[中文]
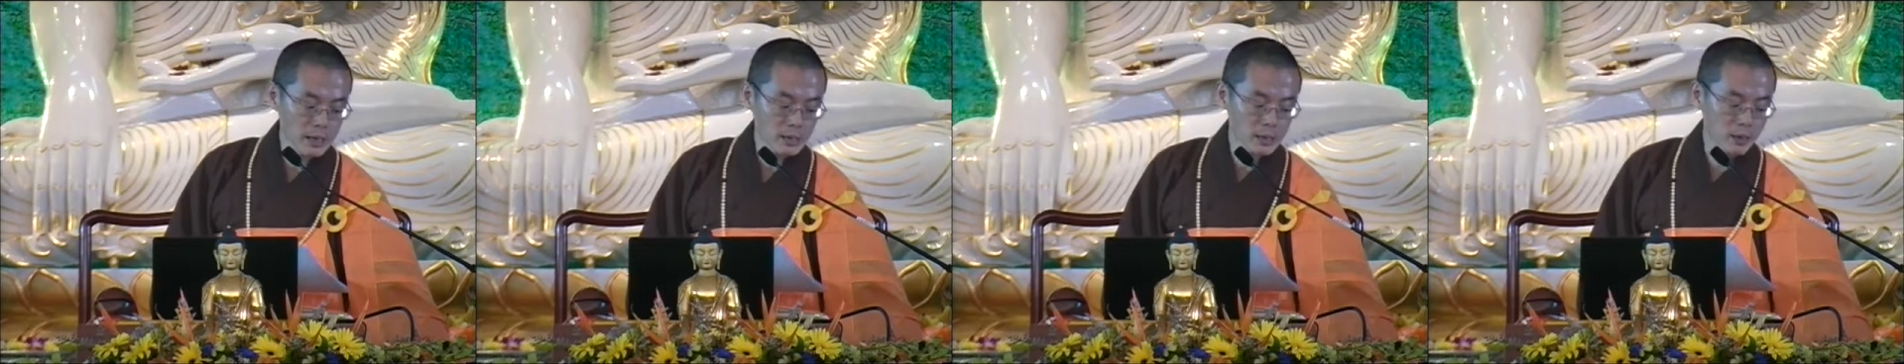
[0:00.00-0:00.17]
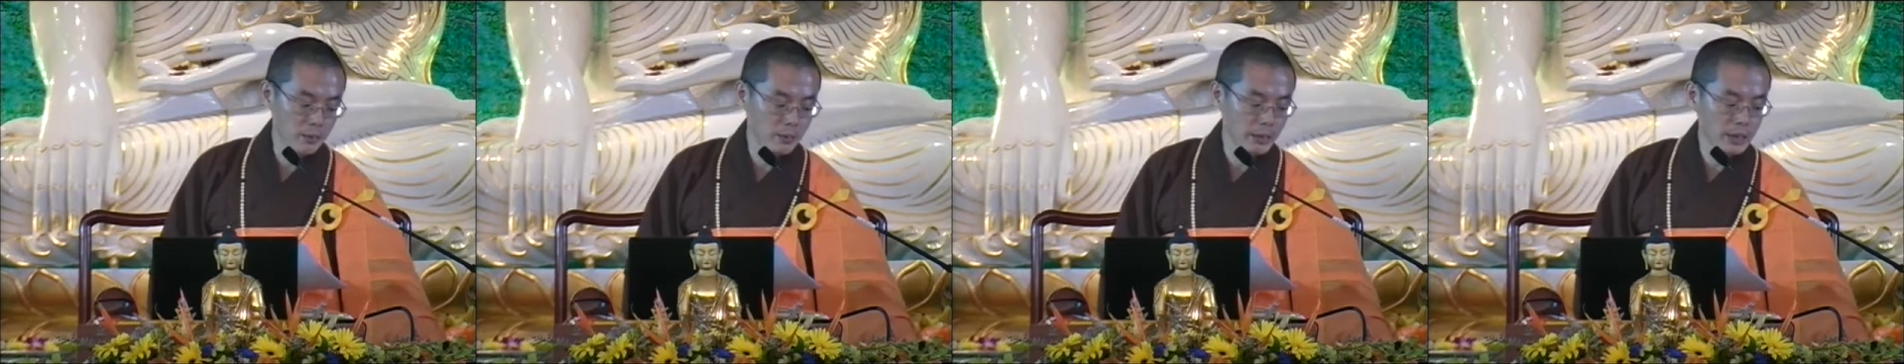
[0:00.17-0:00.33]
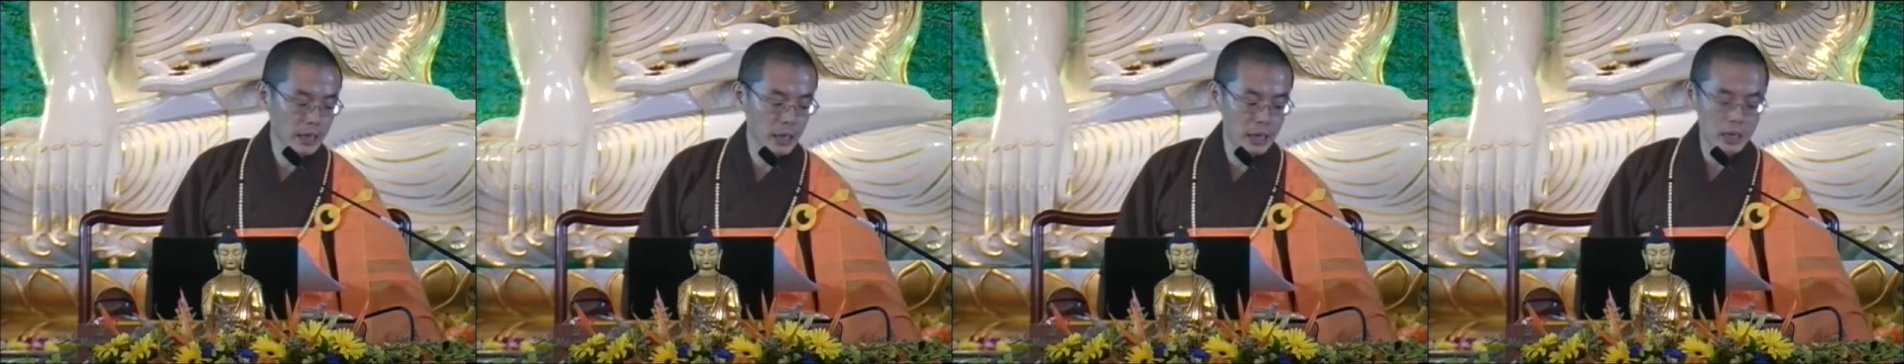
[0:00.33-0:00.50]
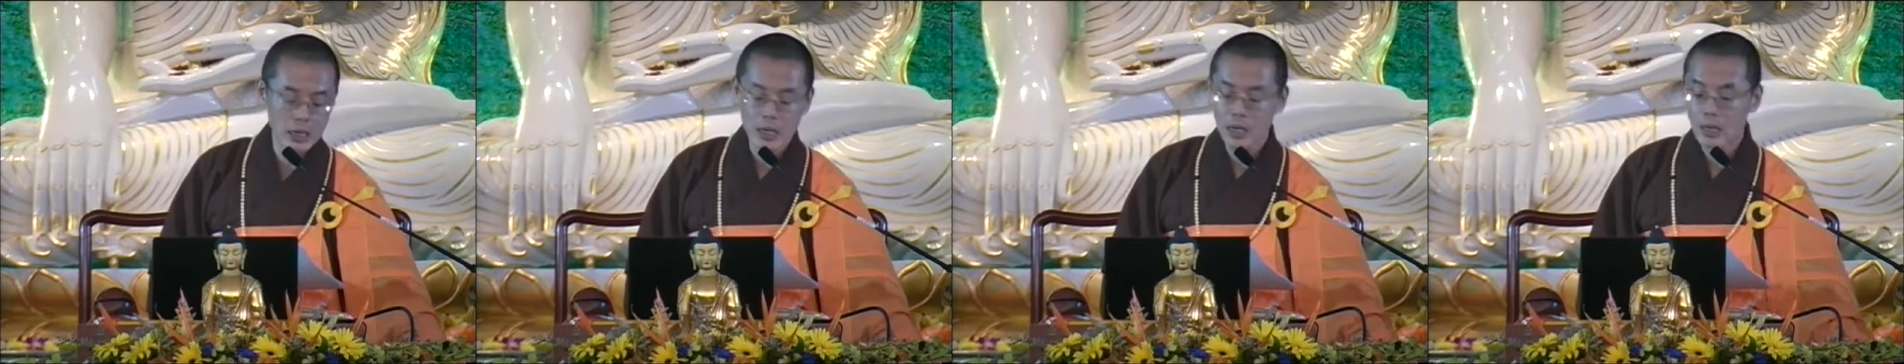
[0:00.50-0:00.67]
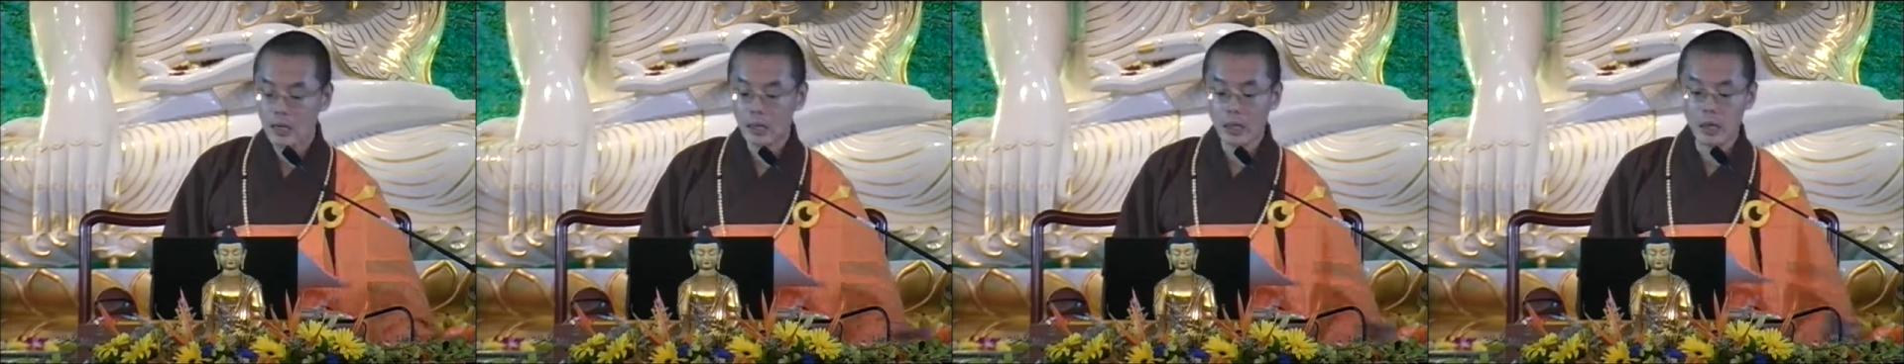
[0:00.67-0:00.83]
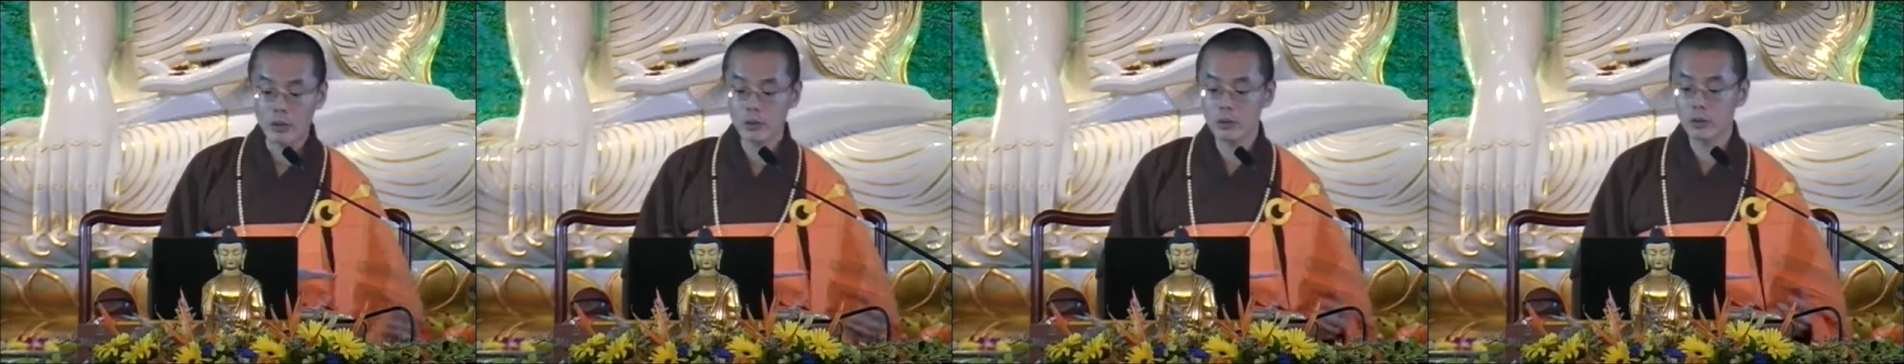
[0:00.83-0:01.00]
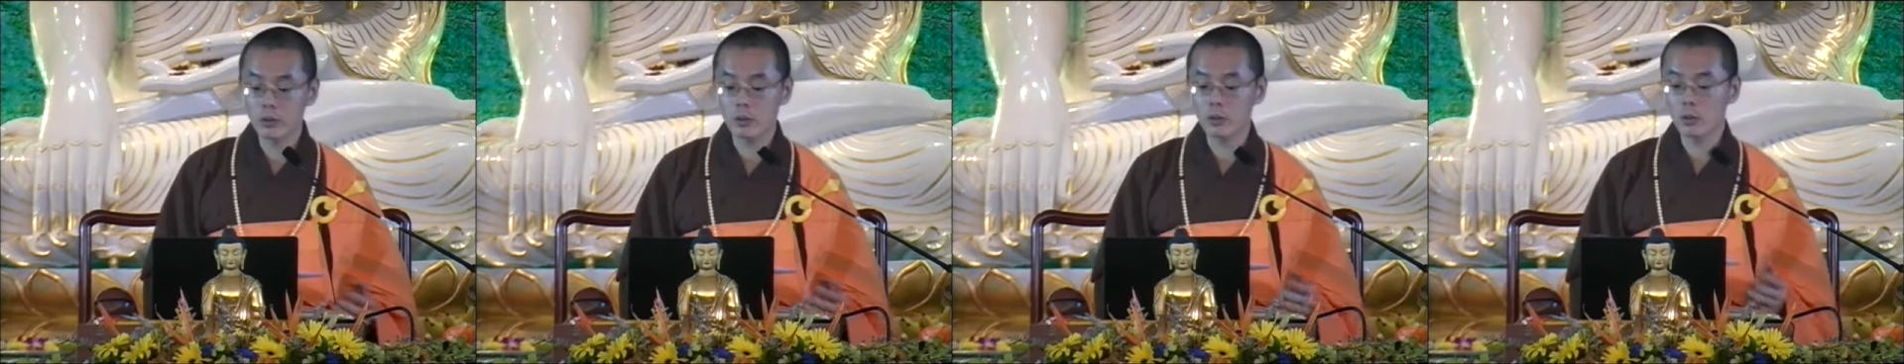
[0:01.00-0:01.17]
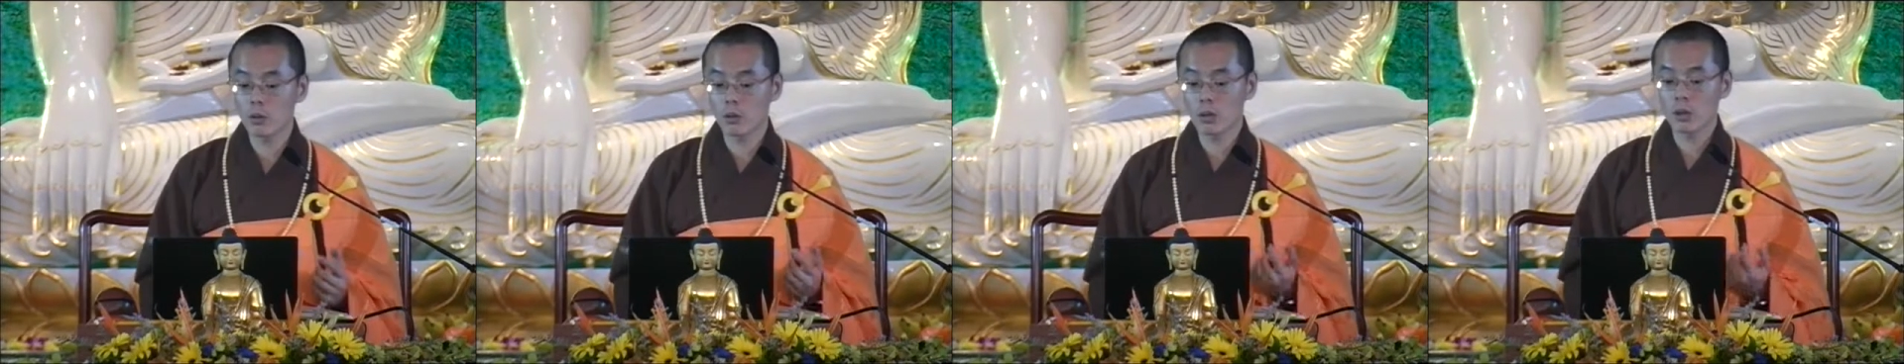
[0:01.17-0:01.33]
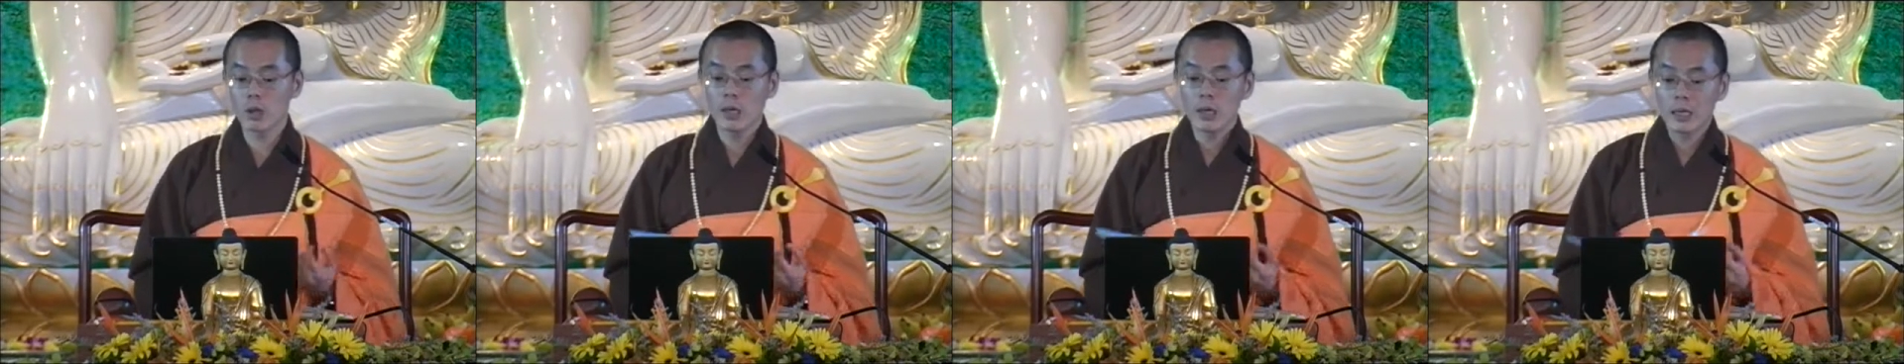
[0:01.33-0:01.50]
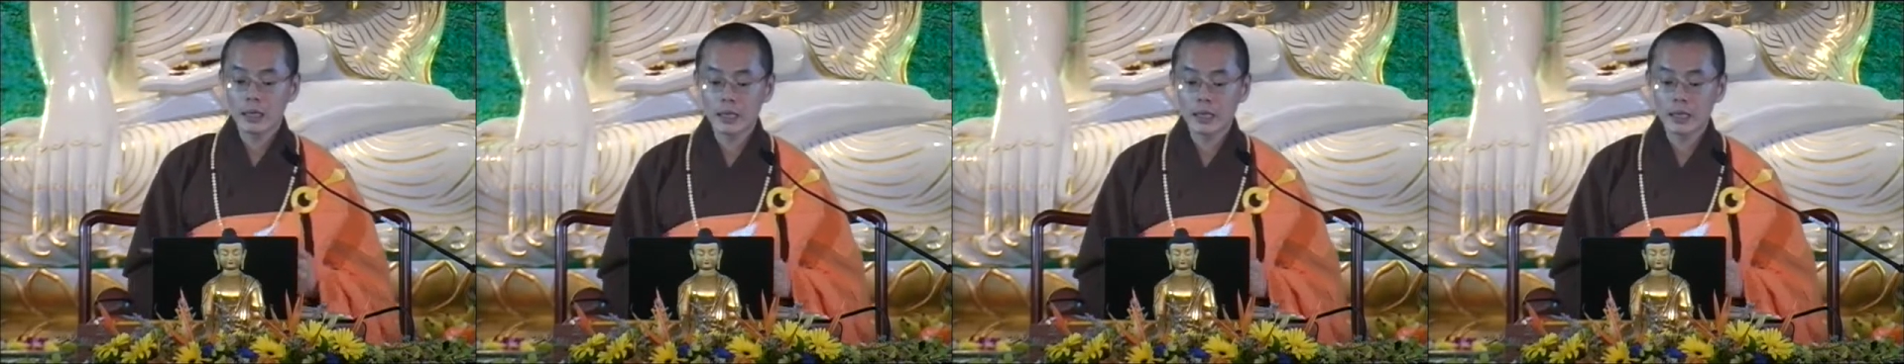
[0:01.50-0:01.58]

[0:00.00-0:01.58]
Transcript: 怎么样，老实说，